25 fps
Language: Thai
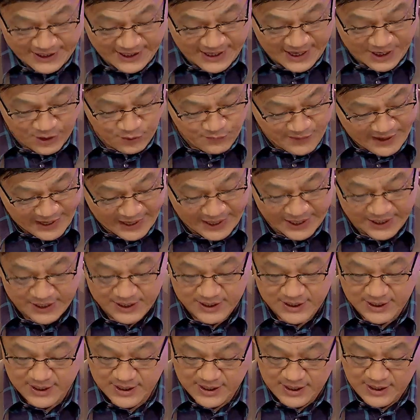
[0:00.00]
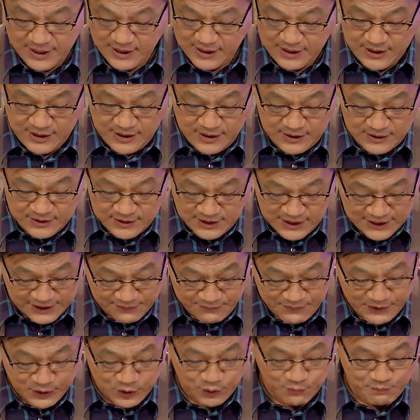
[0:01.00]
นี้นะรู้ไหมครับนี่
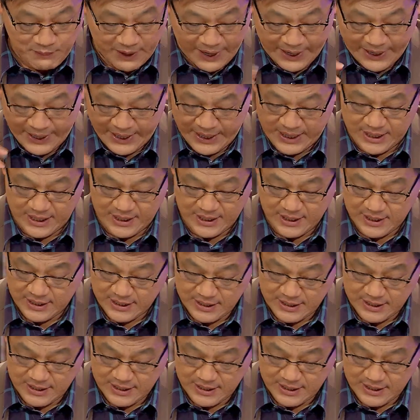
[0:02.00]
จะมีชุดใหม่ฮะ